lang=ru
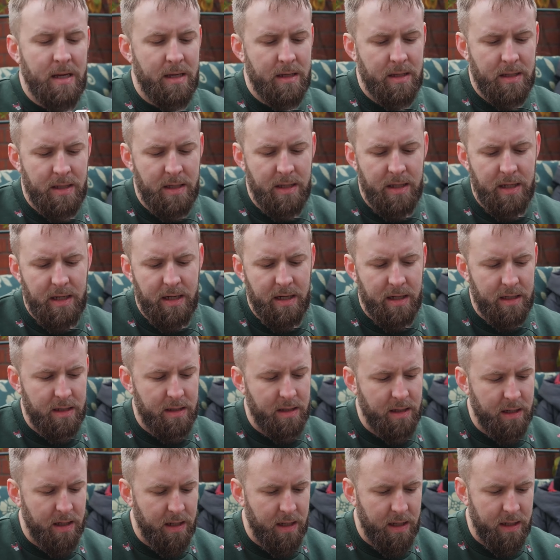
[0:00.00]

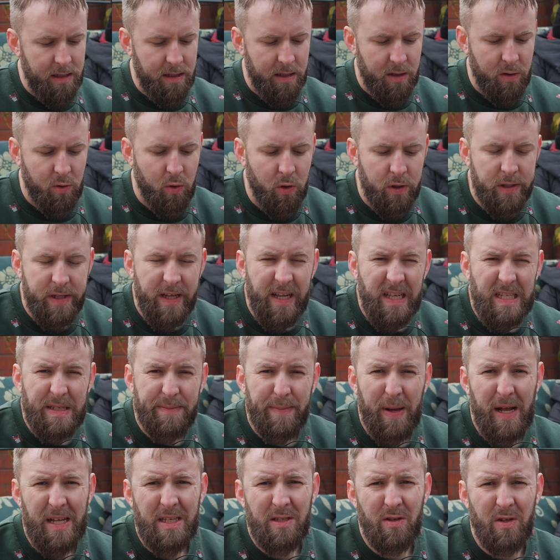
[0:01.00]
Nikon э, Nikkor
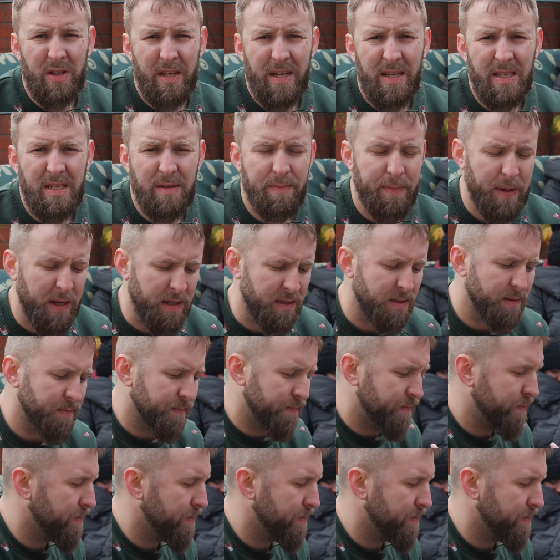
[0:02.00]
35135.